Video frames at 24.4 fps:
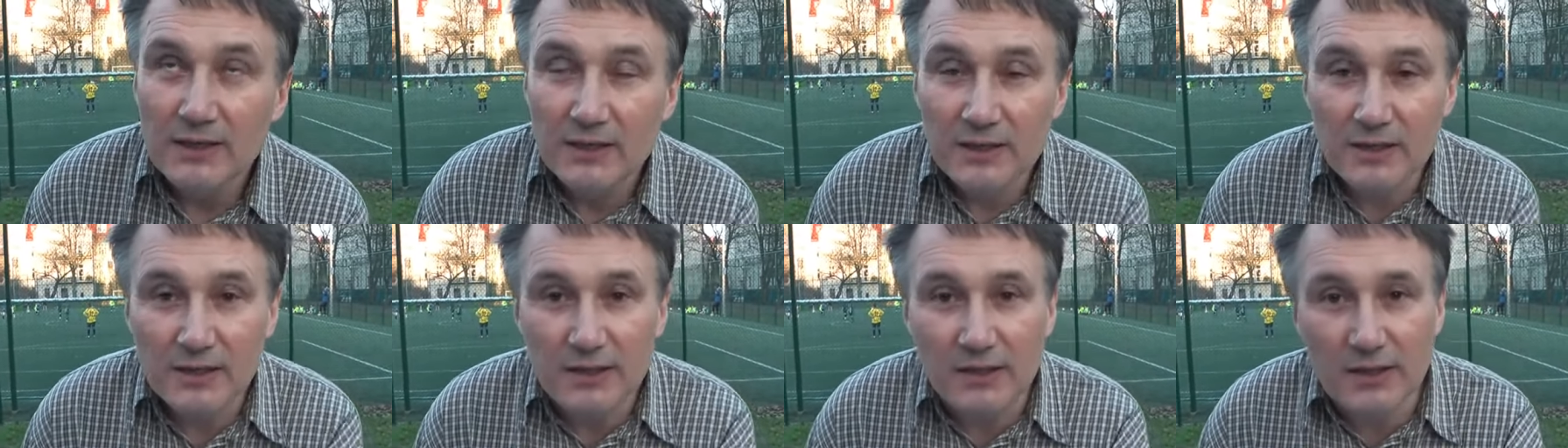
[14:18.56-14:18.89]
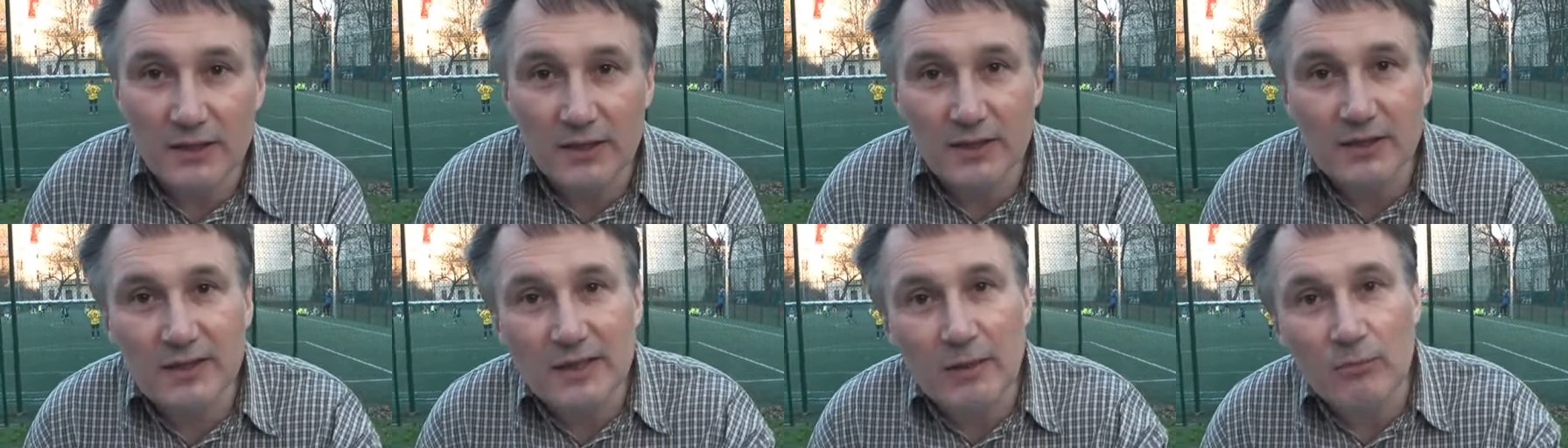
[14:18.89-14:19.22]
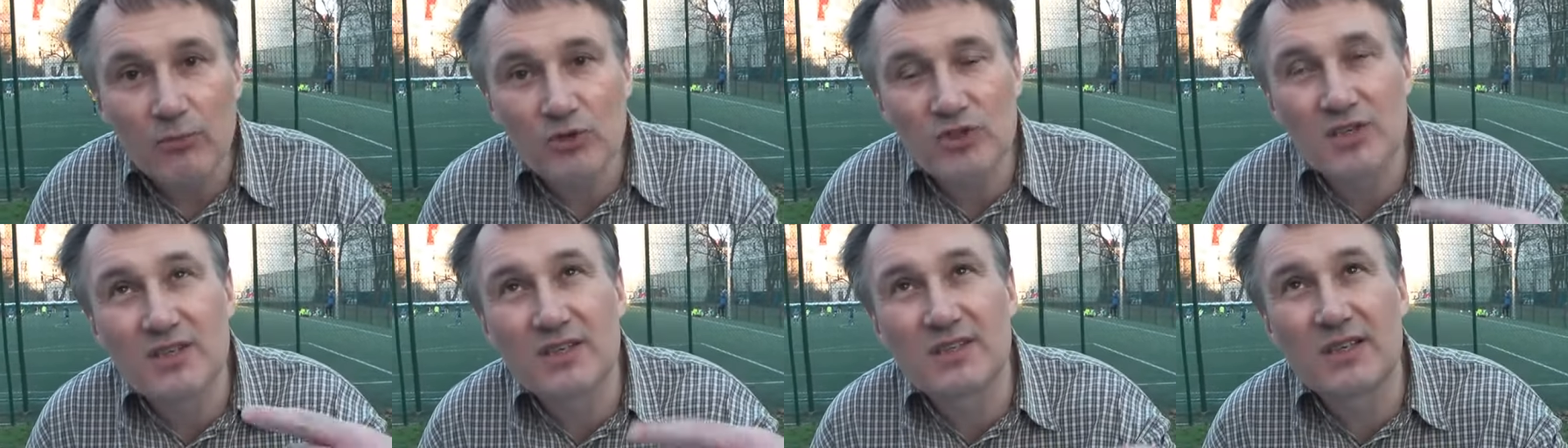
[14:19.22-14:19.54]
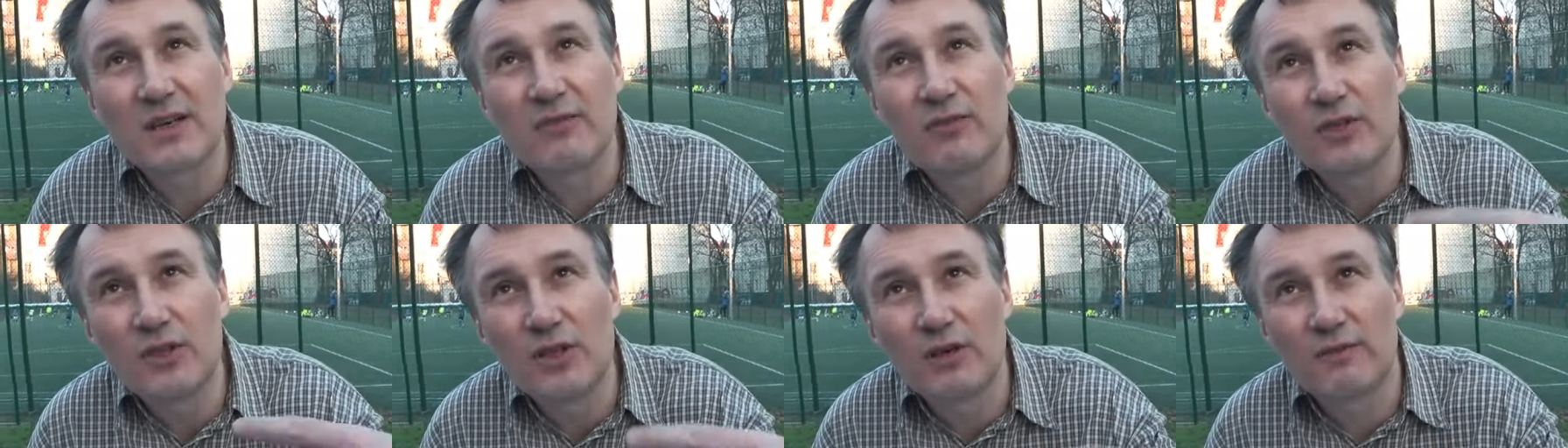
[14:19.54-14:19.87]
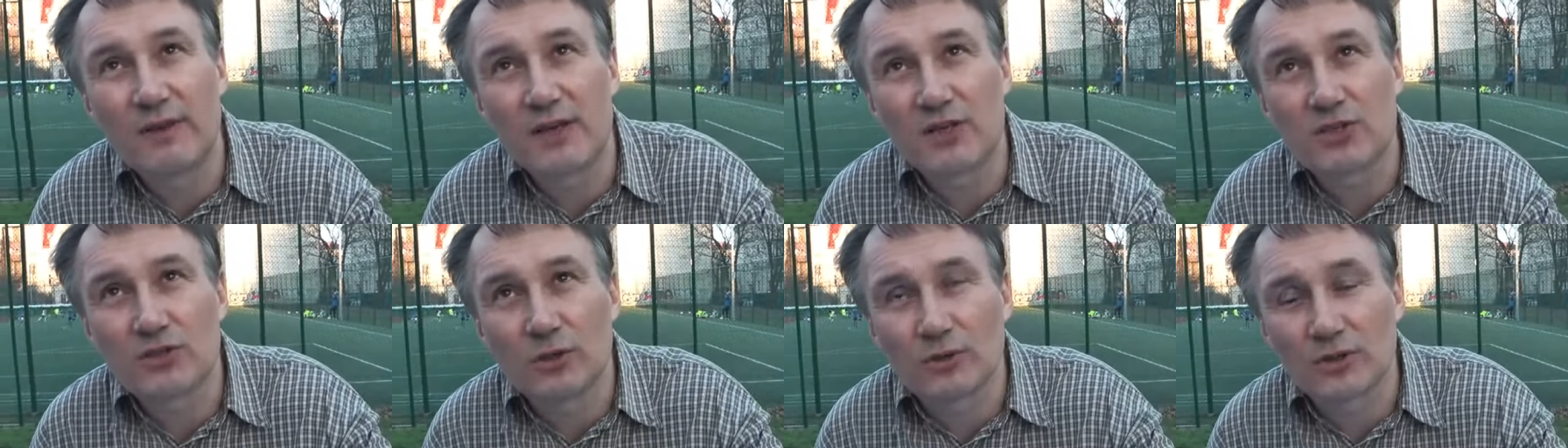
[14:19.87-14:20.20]
E, ja muszę
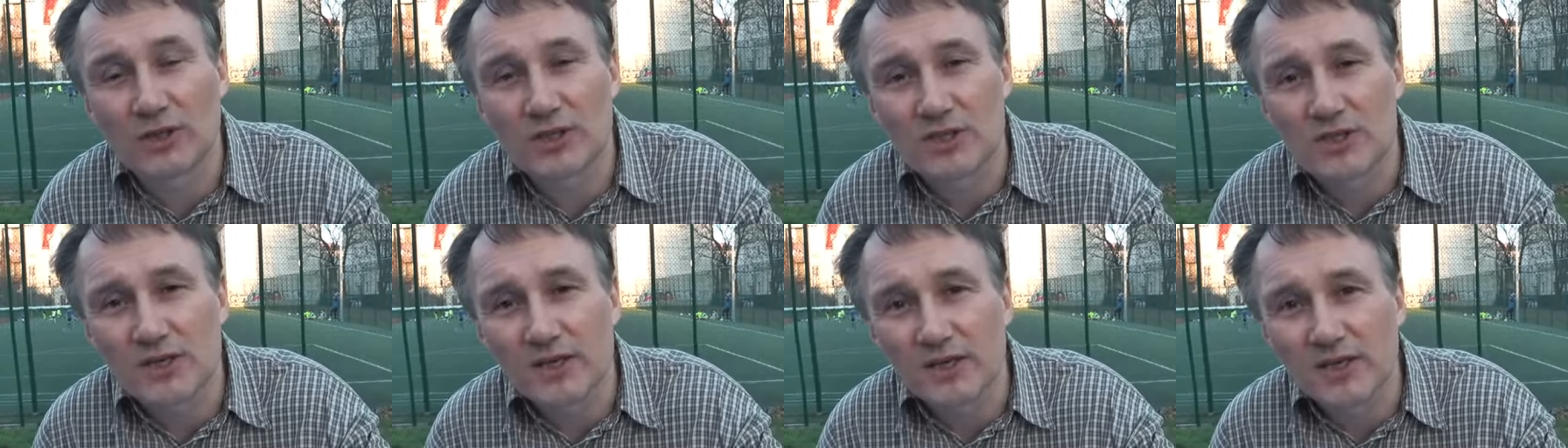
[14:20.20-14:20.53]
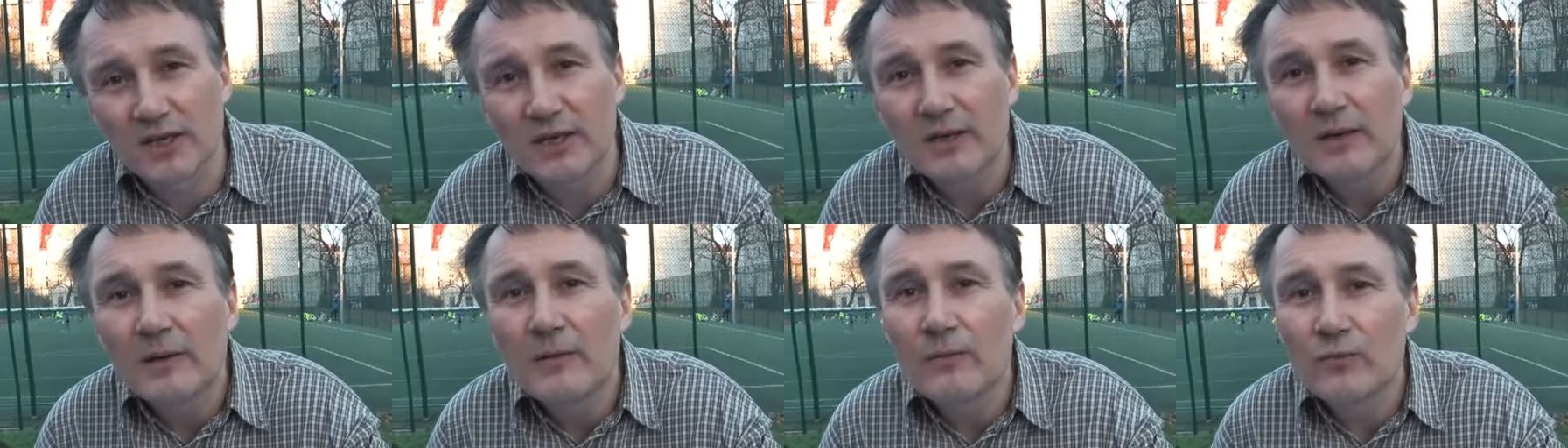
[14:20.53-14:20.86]
zrewidować to określenie.